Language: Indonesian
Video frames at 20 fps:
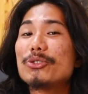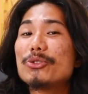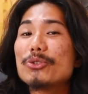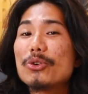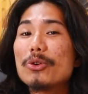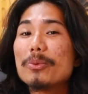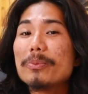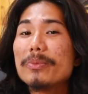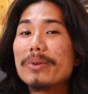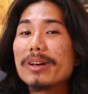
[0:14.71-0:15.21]

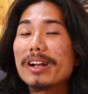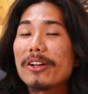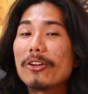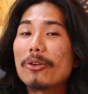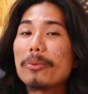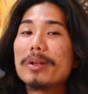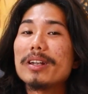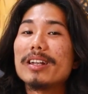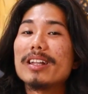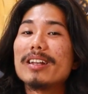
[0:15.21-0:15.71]
cukup
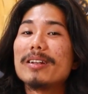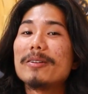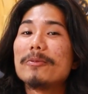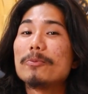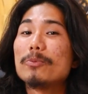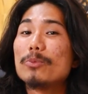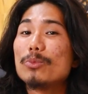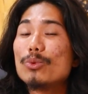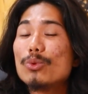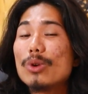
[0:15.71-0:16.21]
recommended
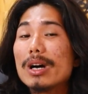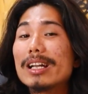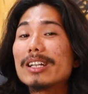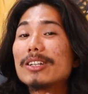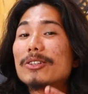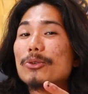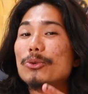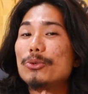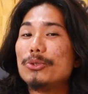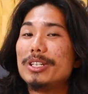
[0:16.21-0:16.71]

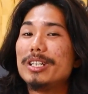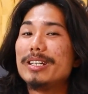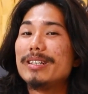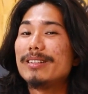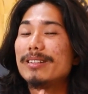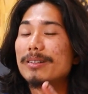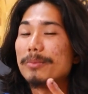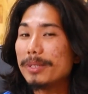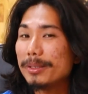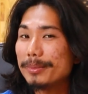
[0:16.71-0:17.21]
buat
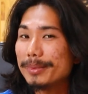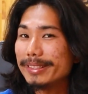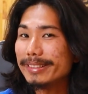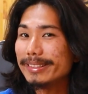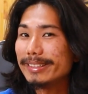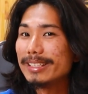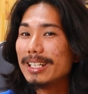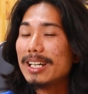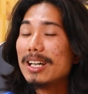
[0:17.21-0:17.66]
kucing teman-teman